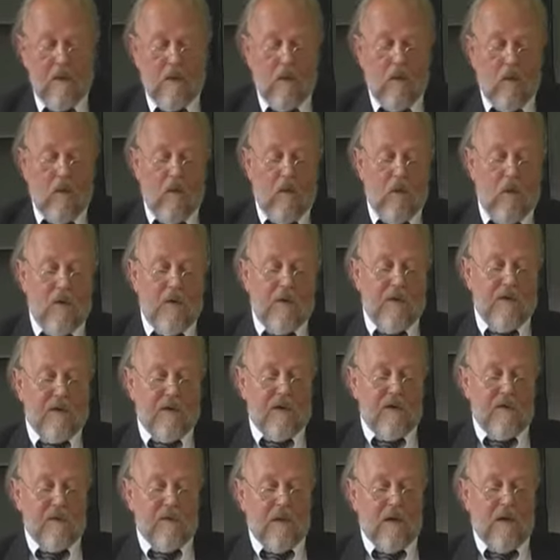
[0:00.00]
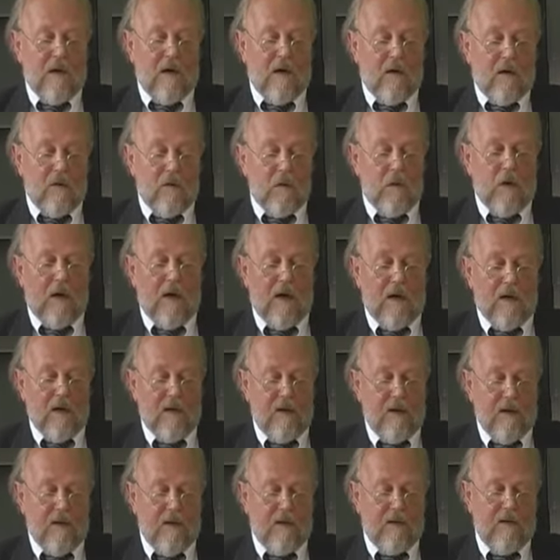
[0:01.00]
ohne dass man auch nur
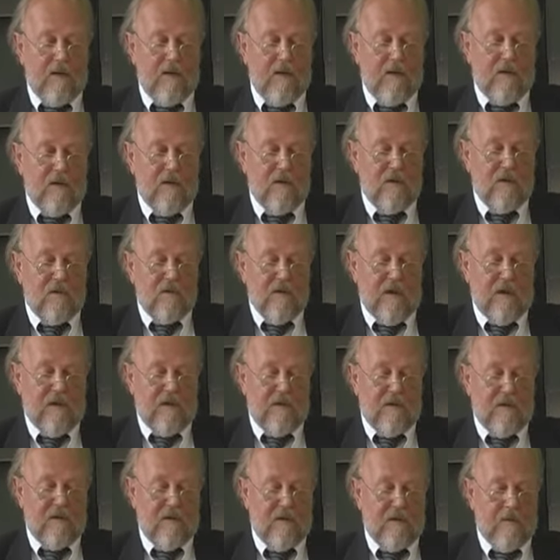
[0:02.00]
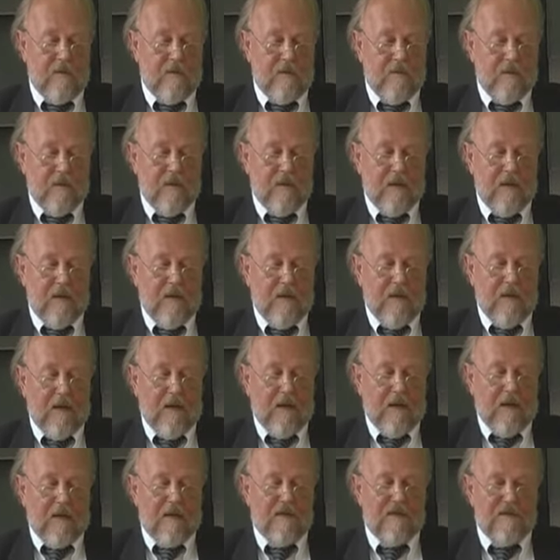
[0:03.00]
annähernd irgendwelche
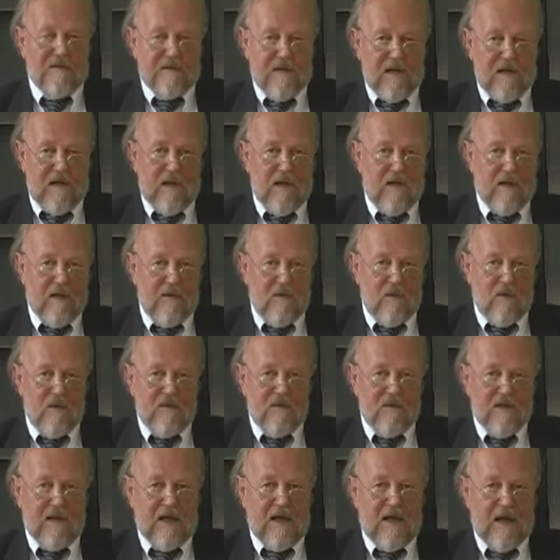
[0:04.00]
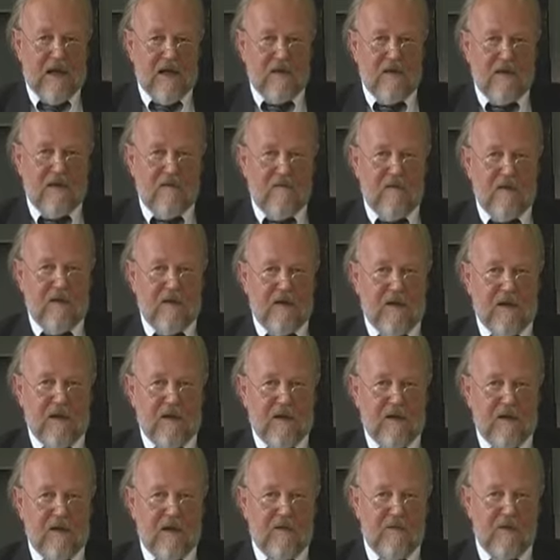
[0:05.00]
Zellen und
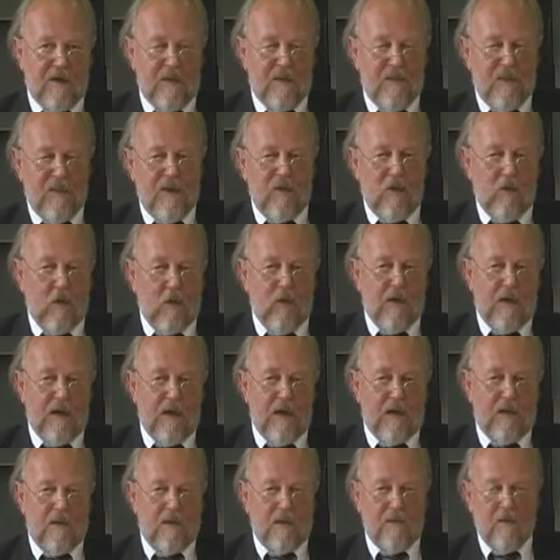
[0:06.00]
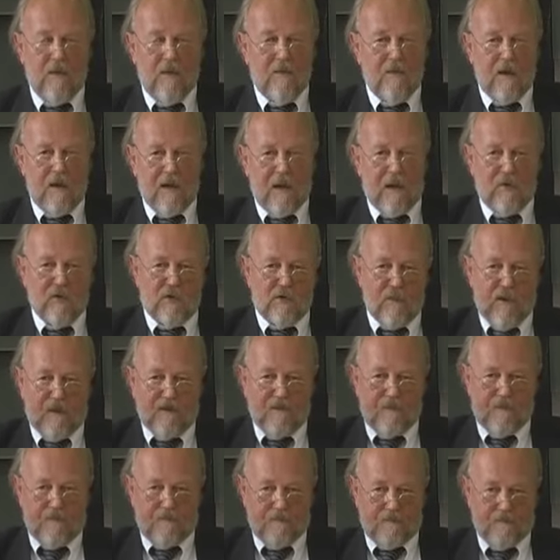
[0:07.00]
Zellaktivitäten, also die Biologie, die muss man
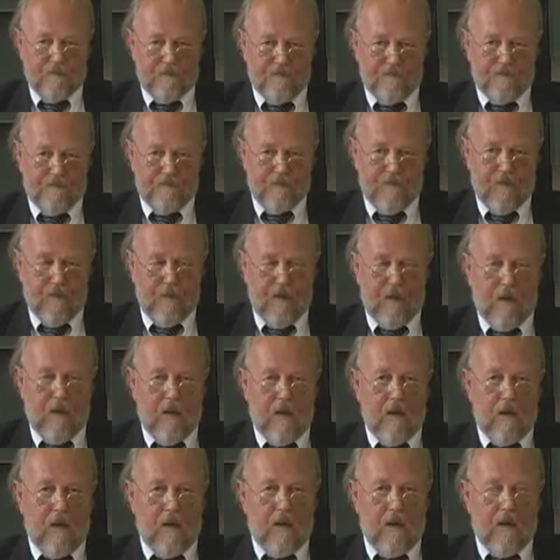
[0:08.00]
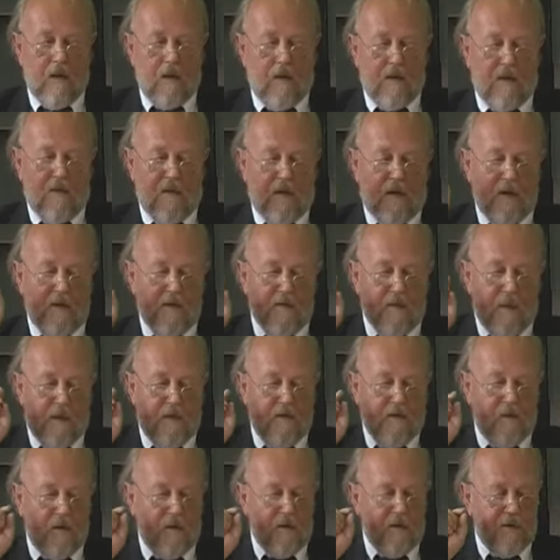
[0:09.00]
rausschmeißen. Das heißt, man
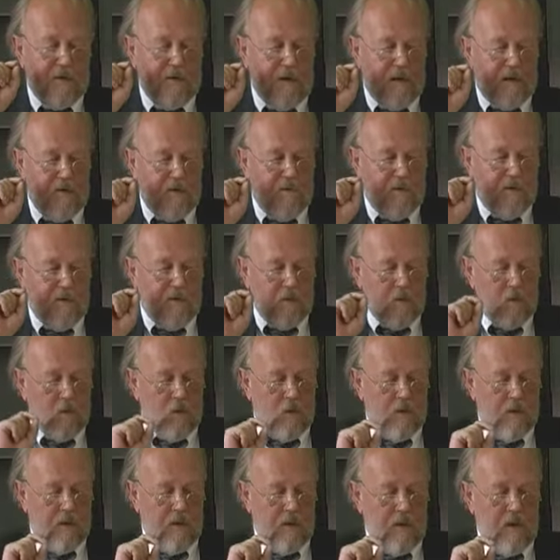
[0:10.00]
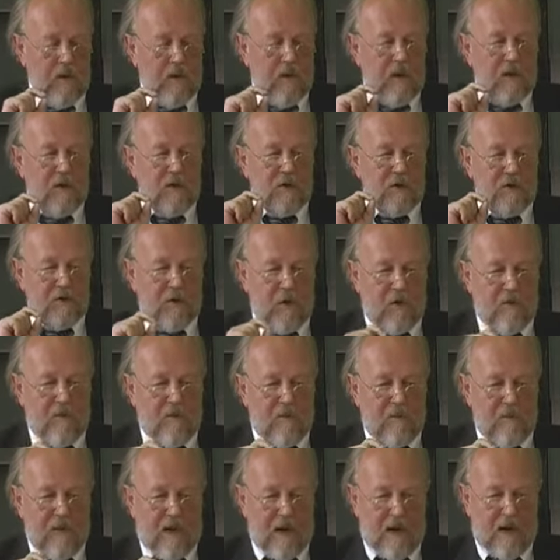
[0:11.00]
sollte dann versuchen,
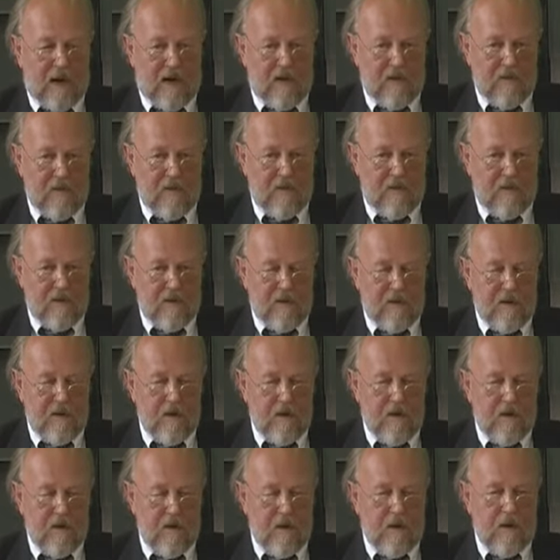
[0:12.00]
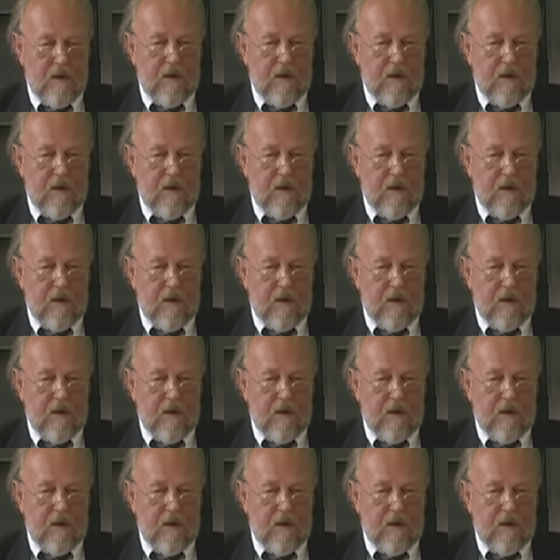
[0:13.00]
Stoffpaare zu finden,